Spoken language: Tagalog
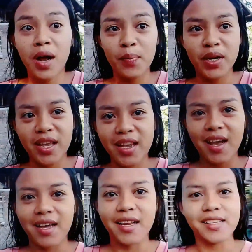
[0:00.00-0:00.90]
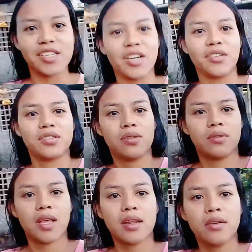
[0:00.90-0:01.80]
sa mga pangyayari. Charot.
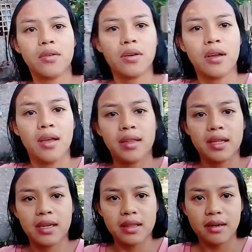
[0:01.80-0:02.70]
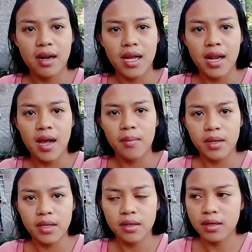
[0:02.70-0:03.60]
So, yan yung tiniterhan
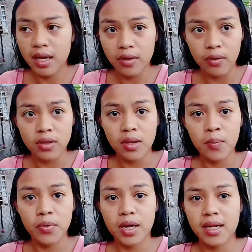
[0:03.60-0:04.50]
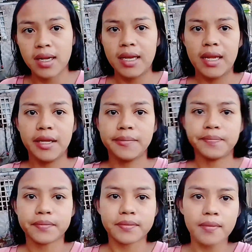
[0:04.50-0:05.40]
namin ngayon, temporarily.
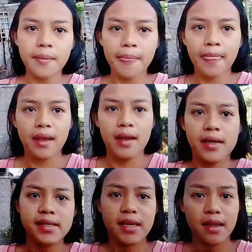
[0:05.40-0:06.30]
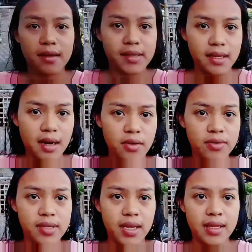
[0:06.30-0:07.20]
Si, sira
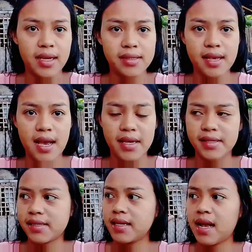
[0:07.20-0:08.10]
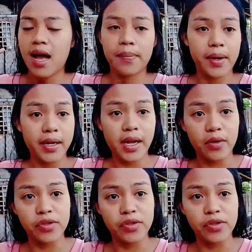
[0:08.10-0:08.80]
yung sa itaas guys kasi nga up and